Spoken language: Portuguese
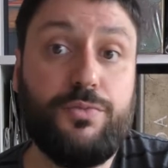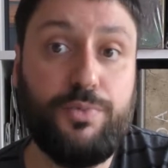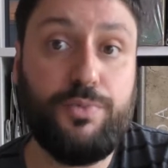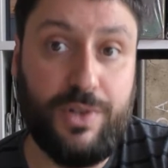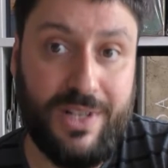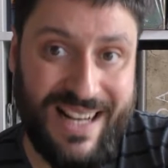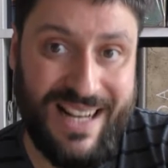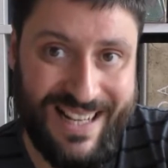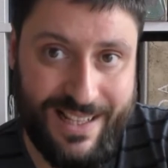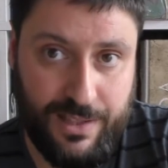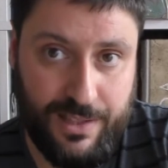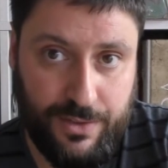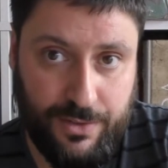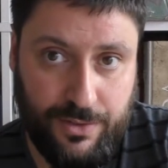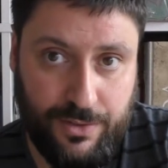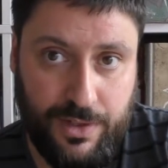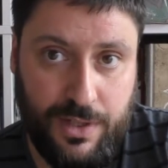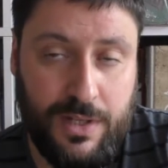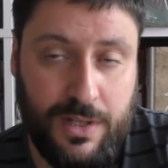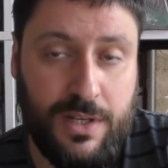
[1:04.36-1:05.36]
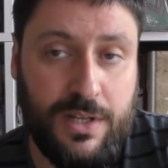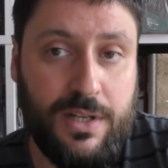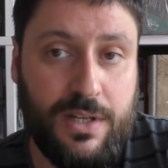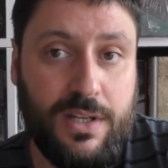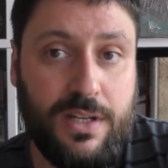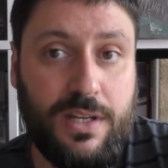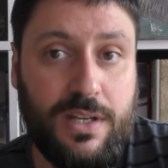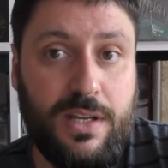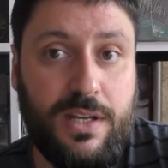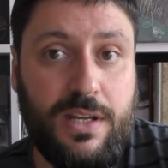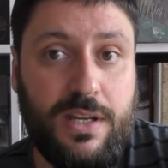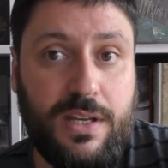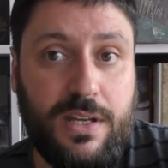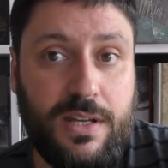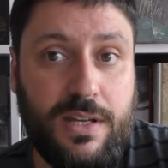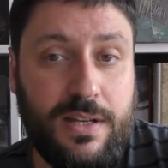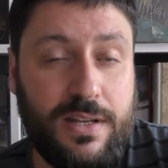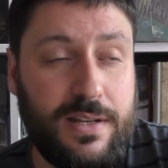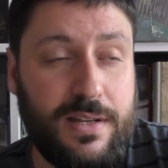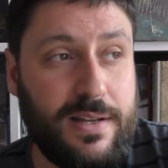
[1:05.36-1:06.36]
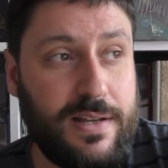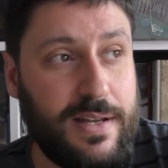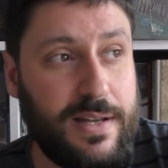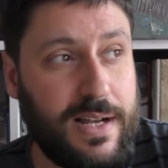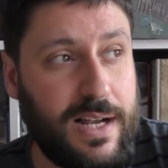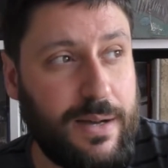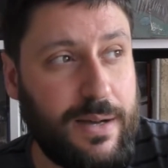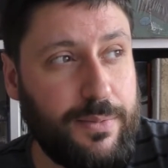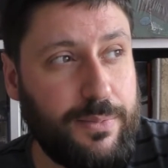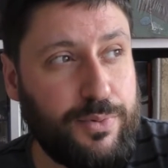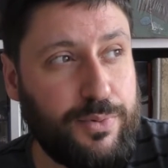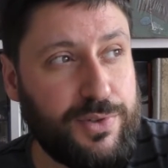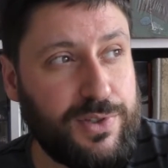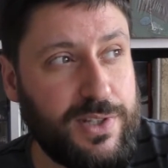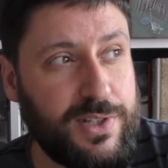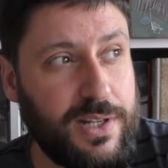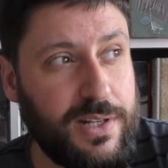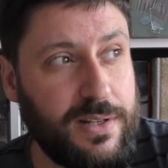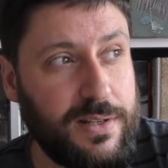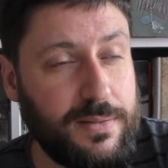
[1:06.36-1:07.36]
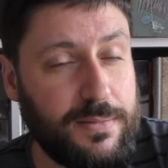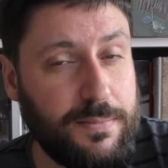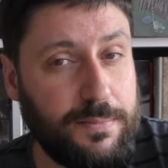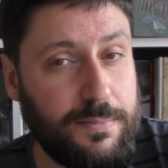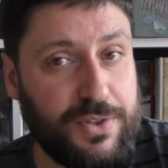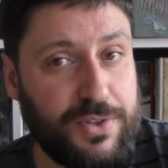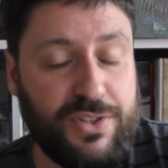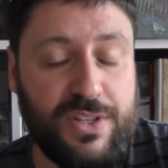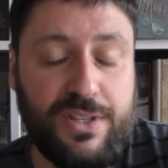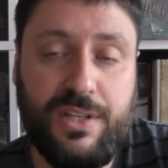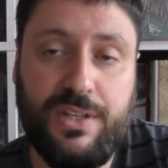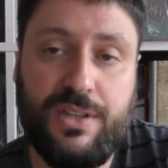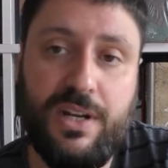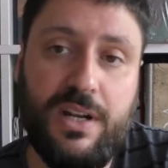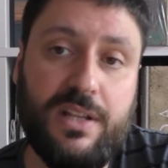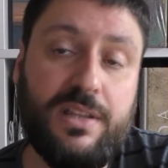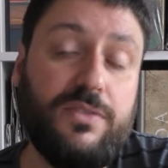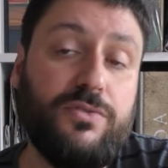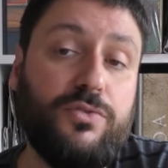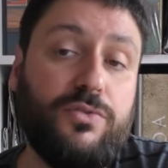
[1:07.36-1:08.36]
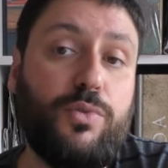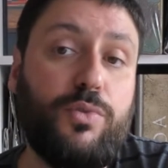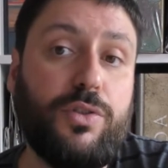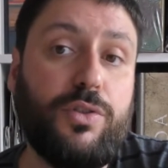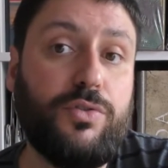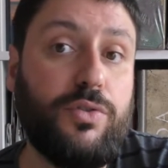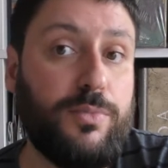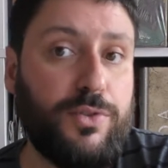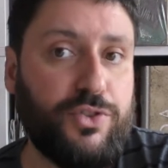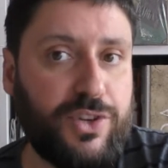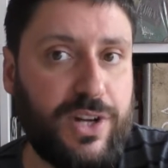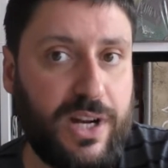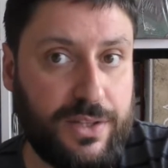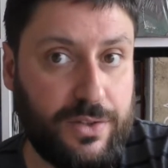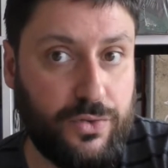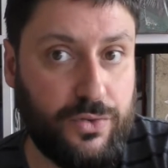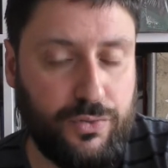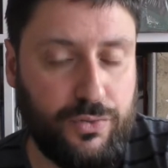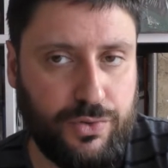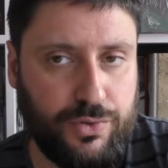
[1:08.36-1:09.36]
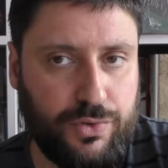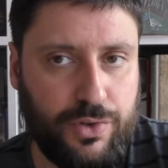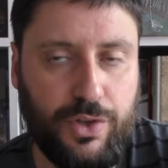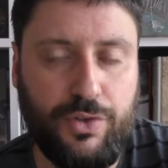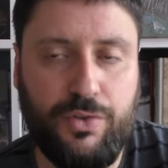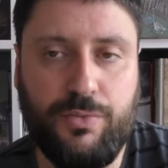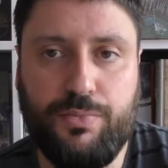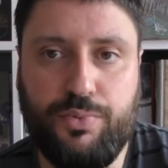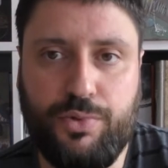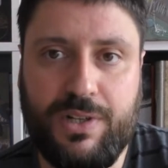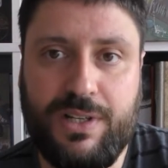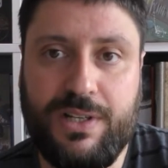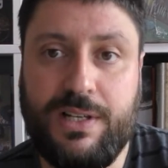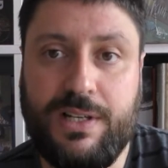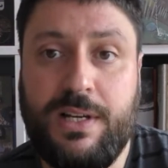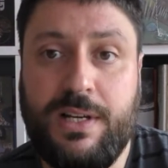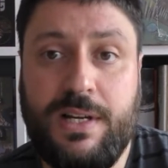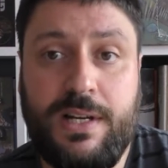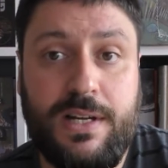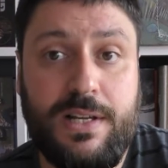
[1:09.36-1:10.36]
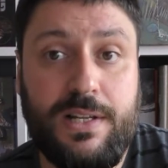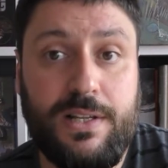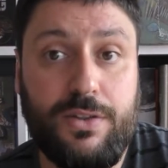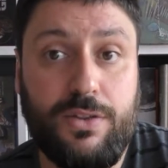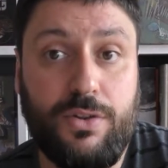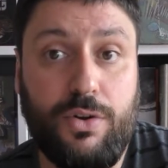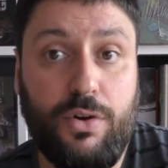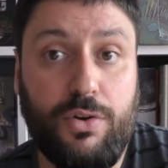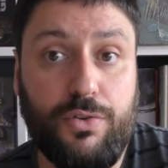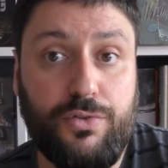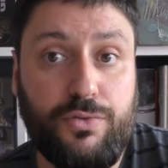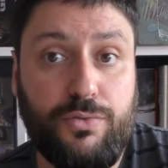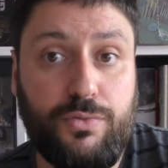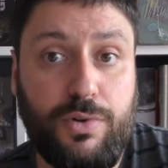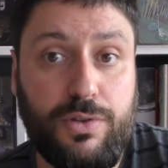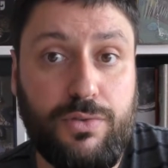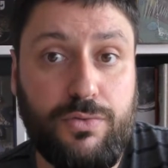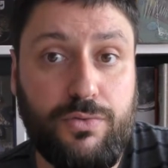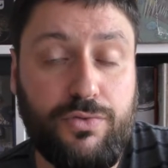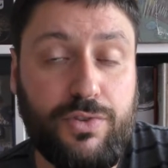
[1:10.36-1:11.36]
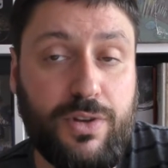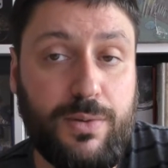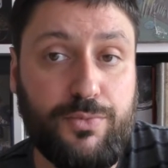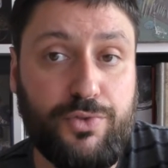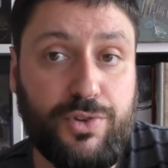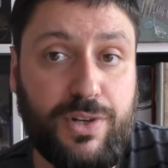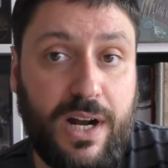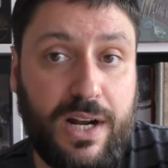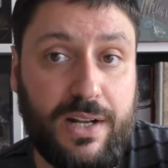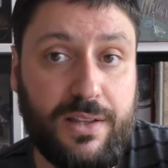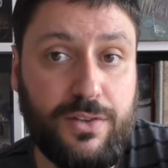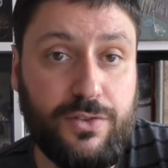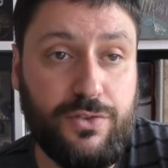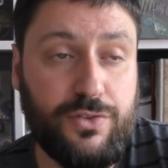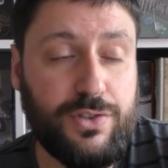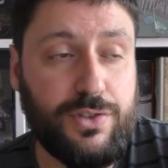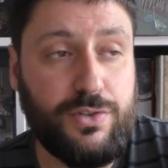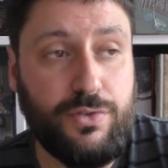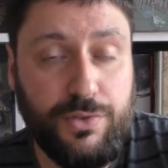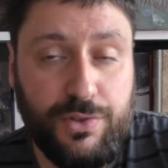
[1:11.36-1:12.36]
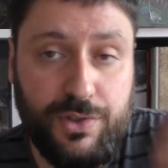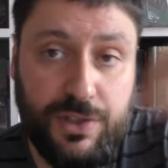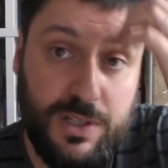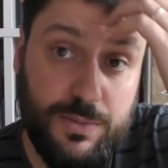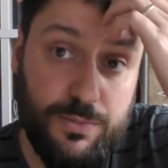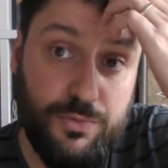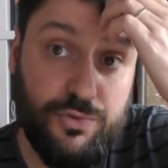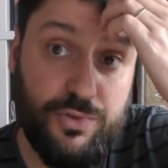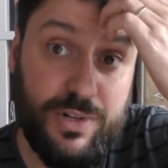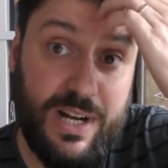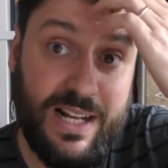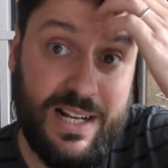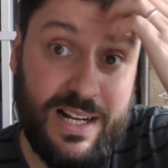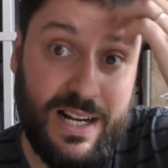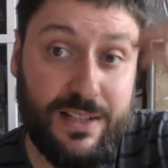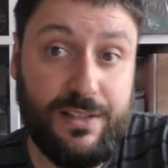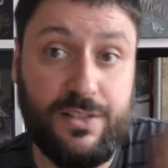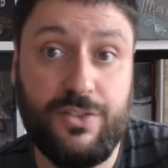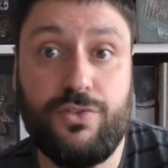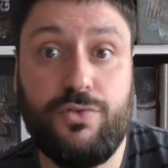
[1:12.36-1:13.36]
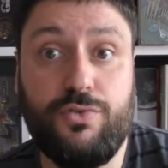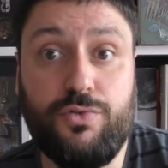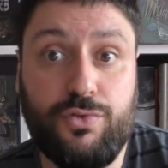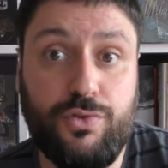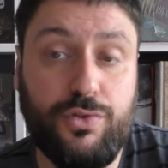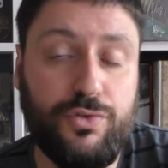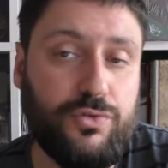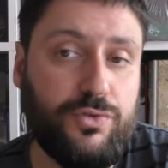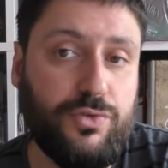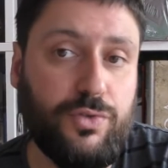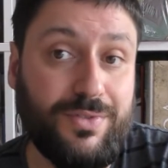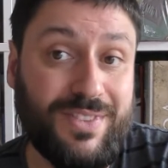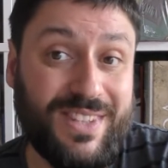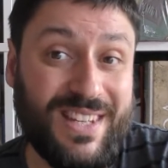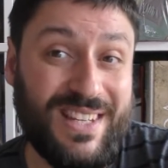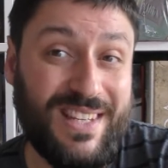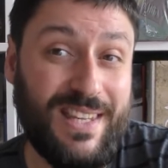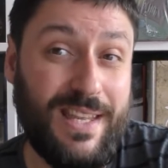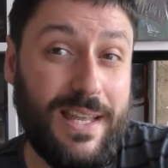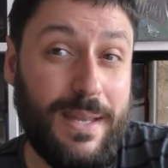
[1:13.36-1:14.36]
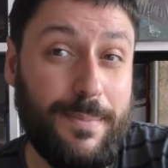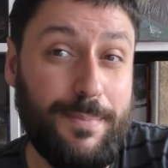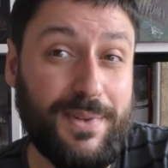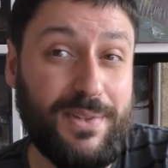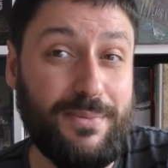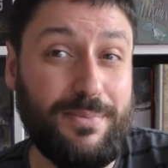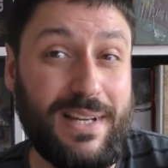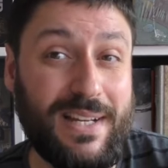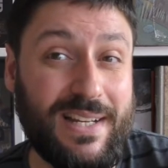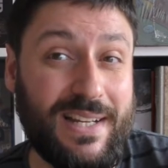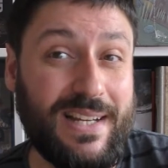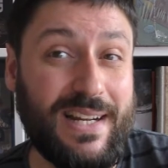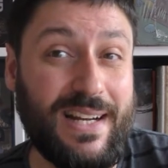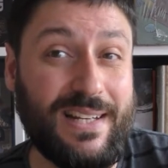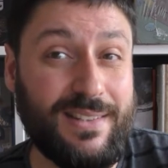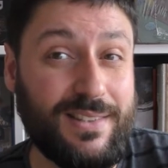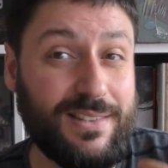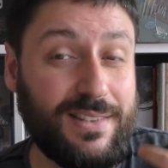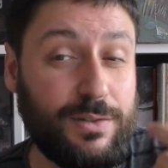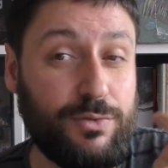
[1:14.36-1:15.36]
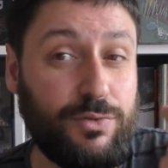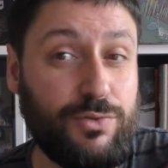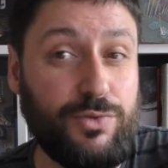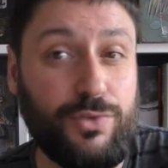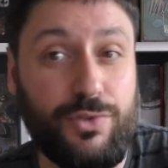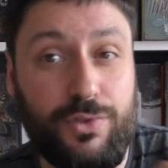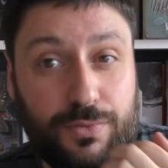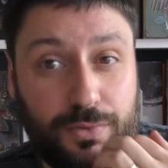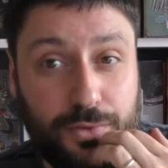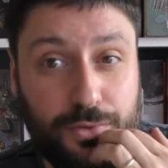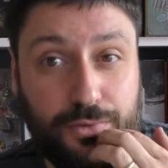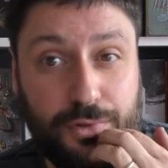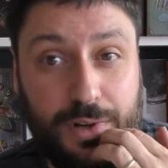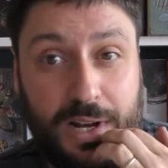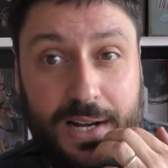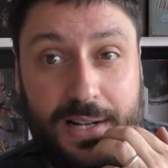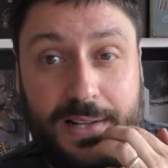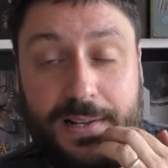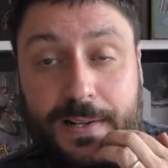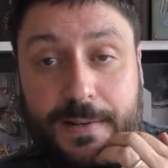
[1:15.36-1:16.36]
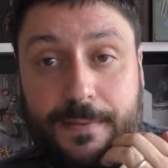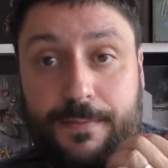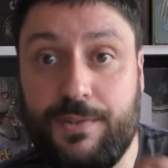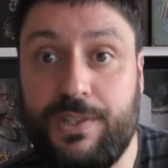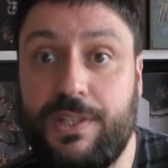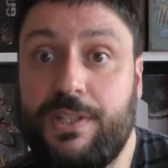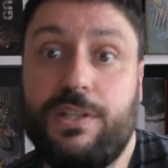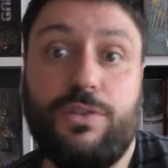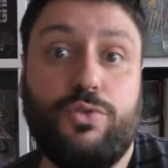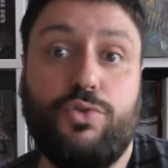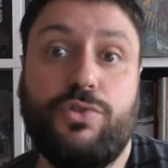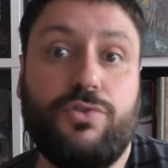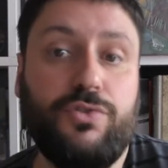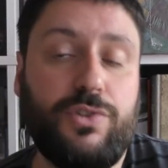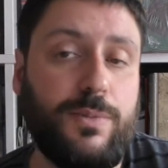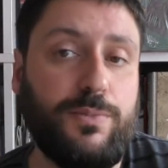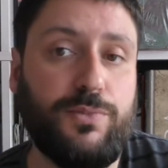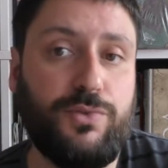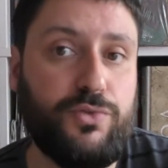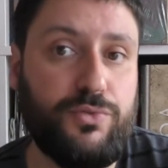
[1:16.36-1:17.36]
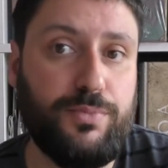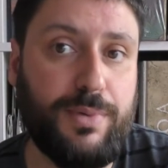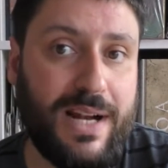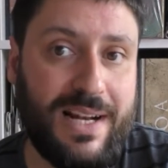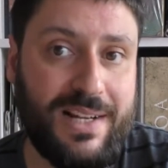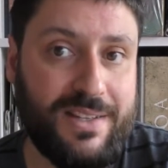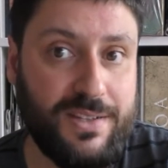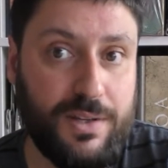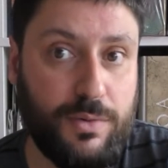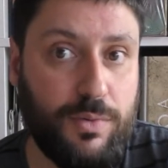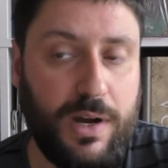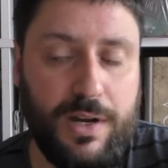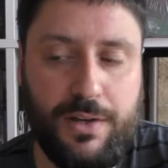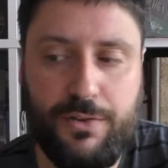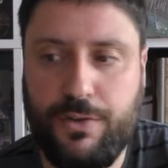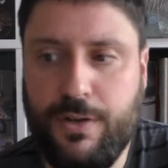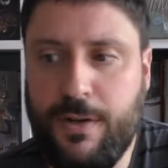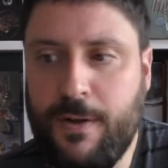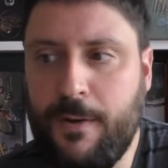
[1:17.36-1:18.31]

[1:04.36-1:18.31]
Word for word: por cartas e acaba por ser bastante interativo o modo como as cartas funcionam, porque nós, quando jogamos cartas, se conseguimos jogar cartas que os outros não têm e perceber que cartas é que os outros vão jogar, sendo que todos temos os baralhos iguais,